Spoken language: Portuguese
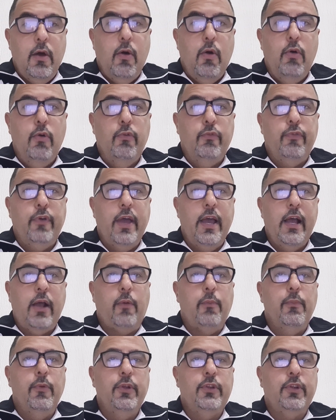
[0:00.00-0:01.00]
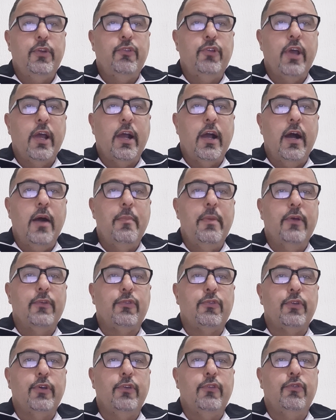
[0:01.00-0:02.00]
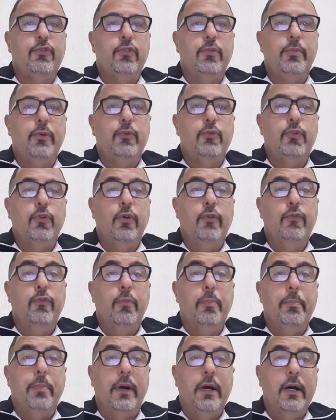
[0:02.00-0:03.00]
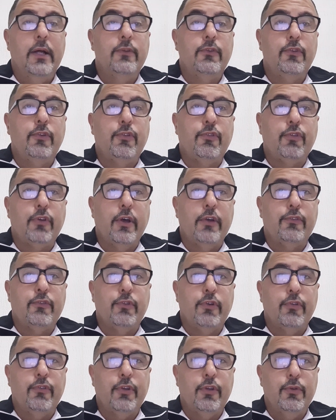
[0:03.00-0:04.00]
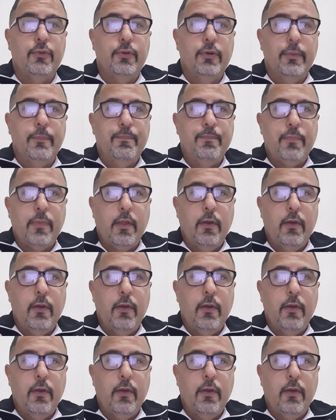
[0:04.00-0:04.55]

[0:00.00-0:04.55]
Houveram muitas reclamações sobre o novo plano de sócio-torcedor.